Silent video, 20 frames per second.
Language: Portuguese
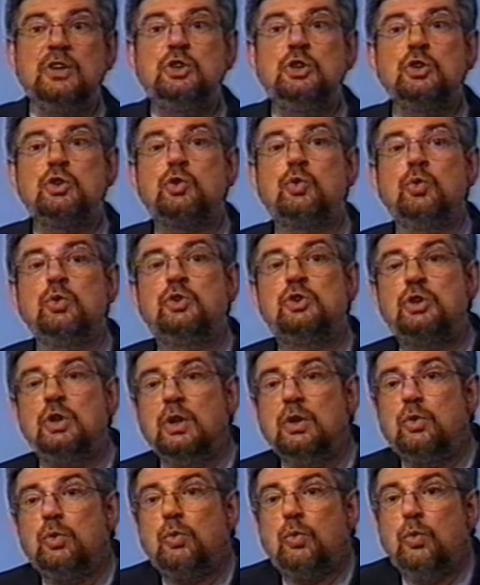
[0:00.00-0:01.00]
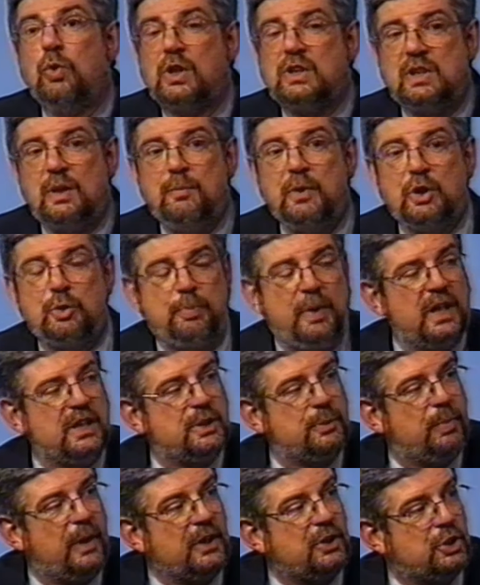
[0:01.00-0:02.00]
discutido com o orçamento
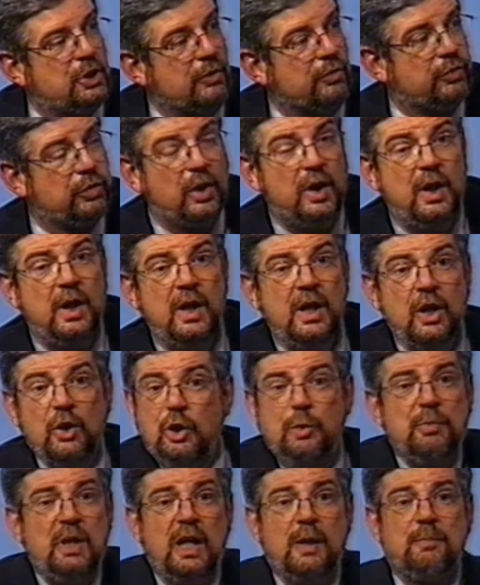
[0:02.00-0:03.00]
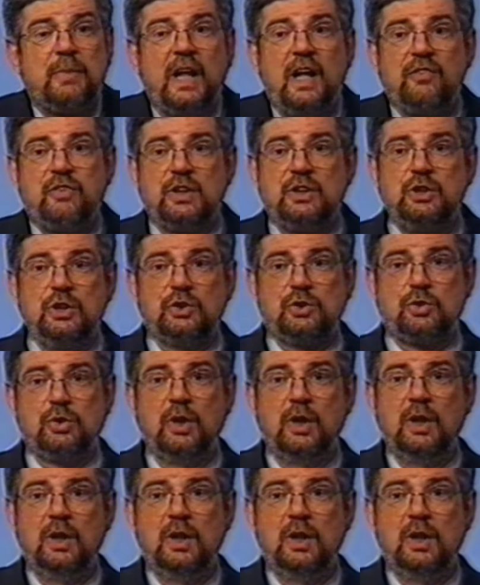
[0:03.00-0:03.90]
participativo. Eu não me lembrava disso.